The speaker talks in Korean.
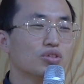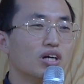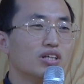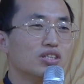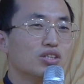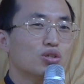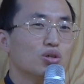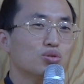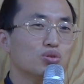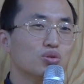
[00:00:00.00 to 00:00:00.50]

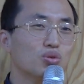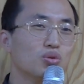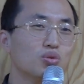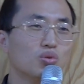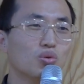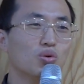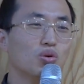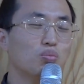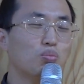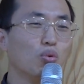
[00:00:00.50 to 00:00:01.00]
북한이
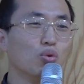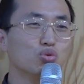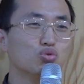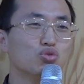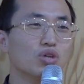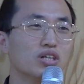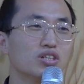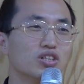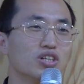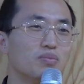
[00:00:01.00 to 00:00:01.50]
쳐들어오고
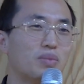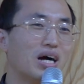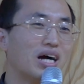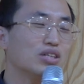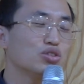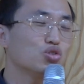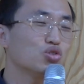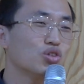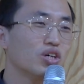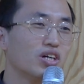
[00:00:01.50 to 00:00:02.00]
보수가 그걸
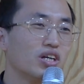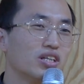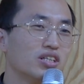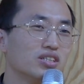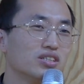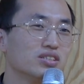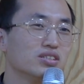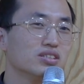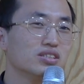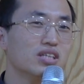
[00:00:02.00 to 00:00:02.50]
막아줄
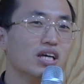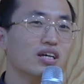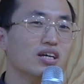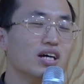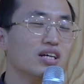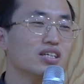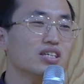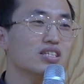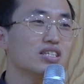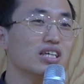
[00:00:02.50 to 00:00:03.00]
거야라는
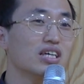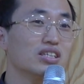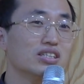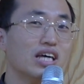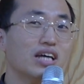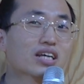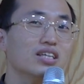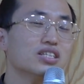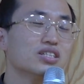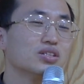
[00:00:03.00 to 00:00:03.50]
생각이
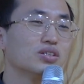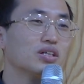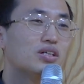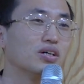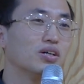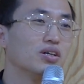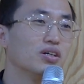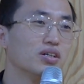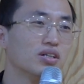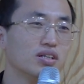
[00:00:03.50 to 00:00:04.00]
이제 사라진
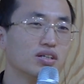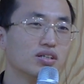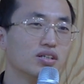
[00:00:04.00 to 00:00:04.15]
거예요.